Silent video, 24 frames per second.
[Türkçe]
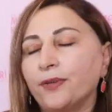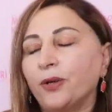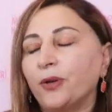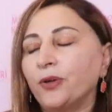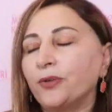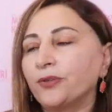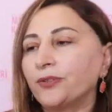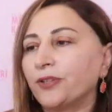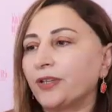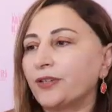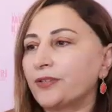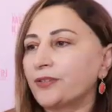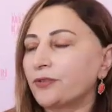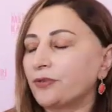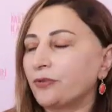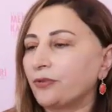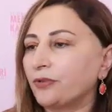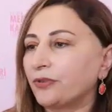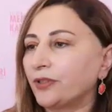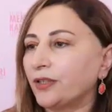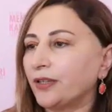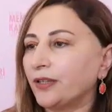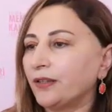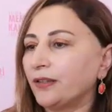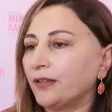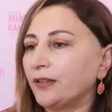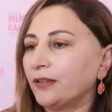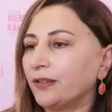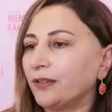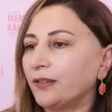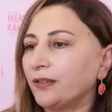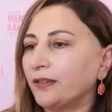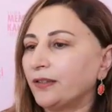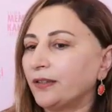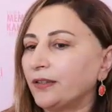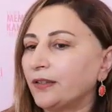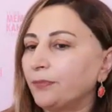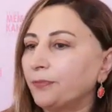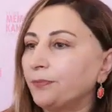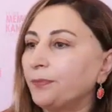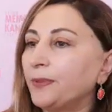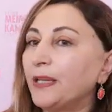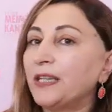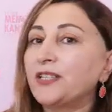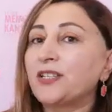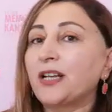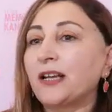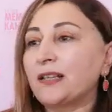ondan sonra
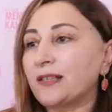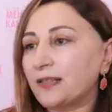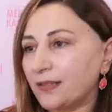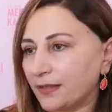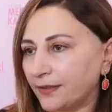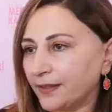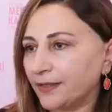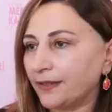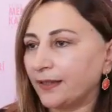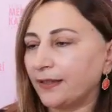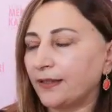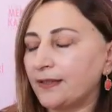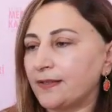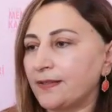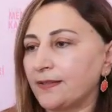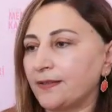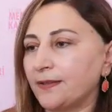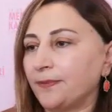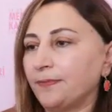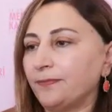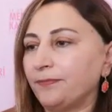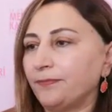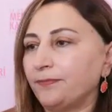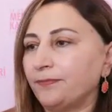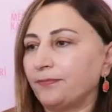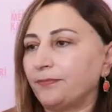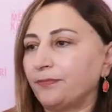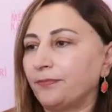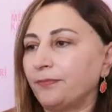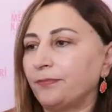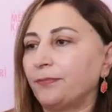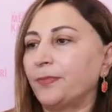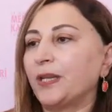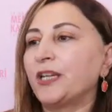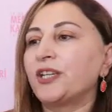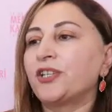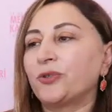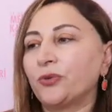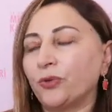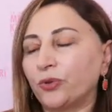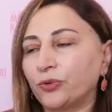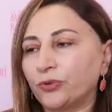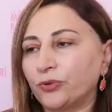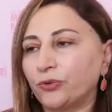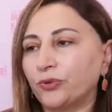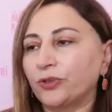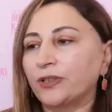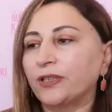5 hastane gezdim, 5
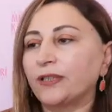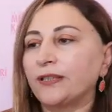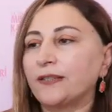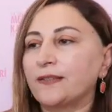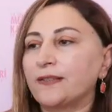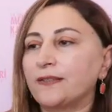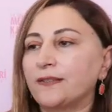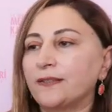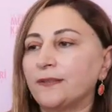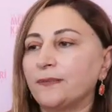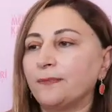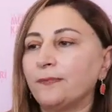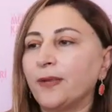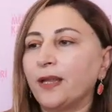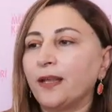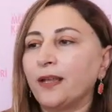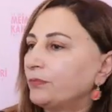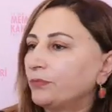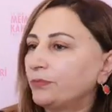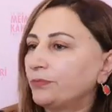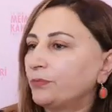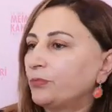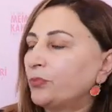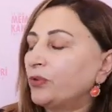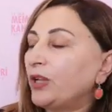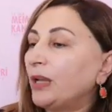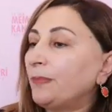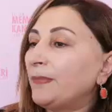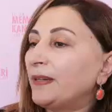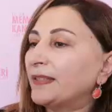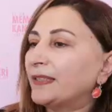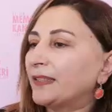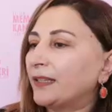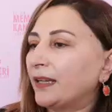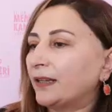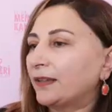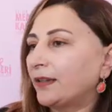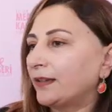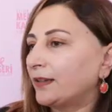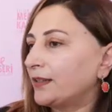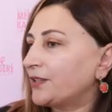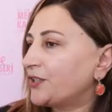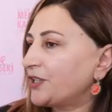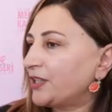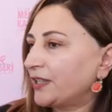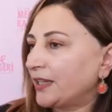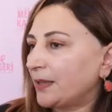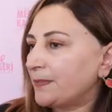doktor gezdim. Bulamadılar,
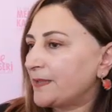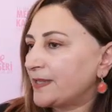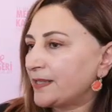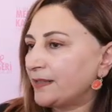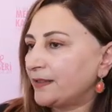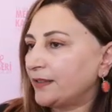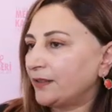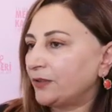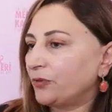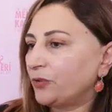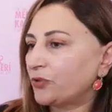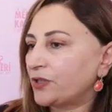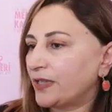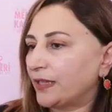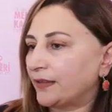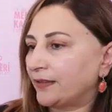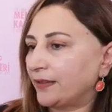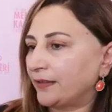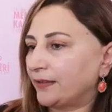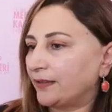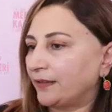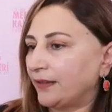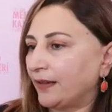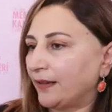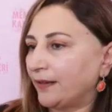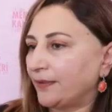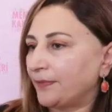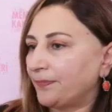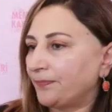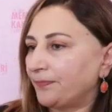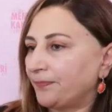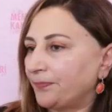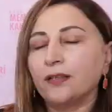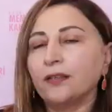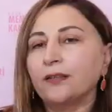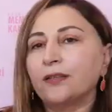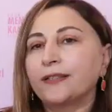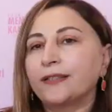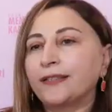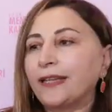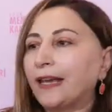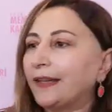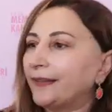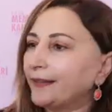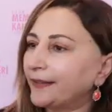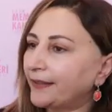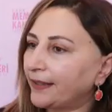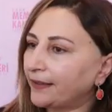karaciğer emzimleri yüksek dediler.
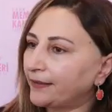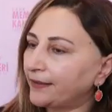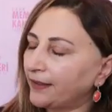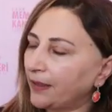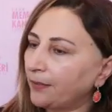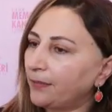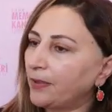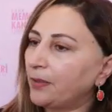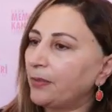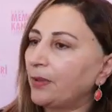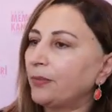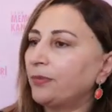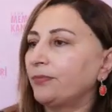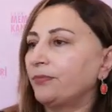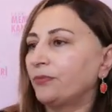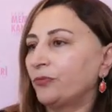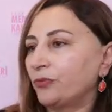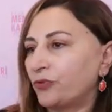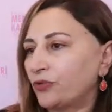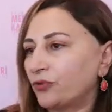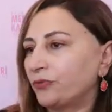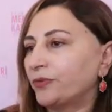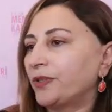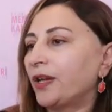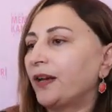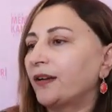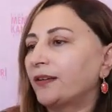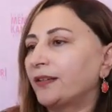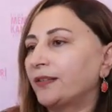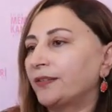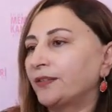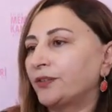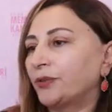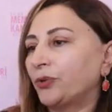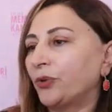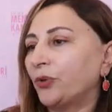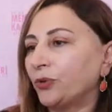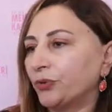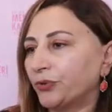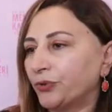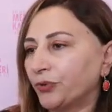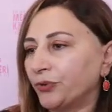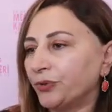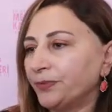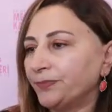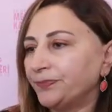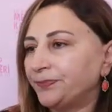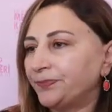Kendi kendine meme ucumda akıntı
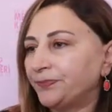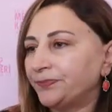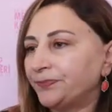oldu.